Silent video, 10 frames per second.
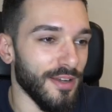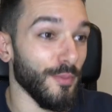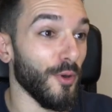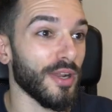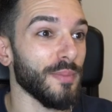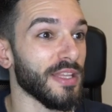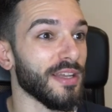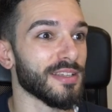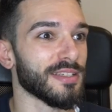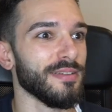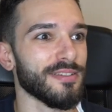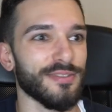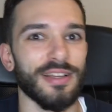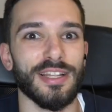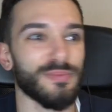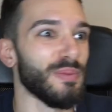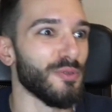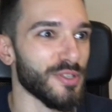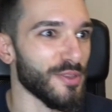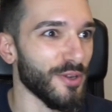a lo mejor la mitad, ¿sabes? las
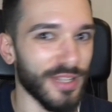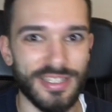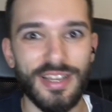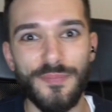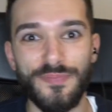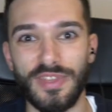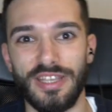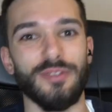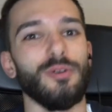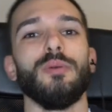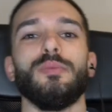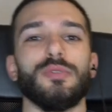preposiciones. Bueno, pero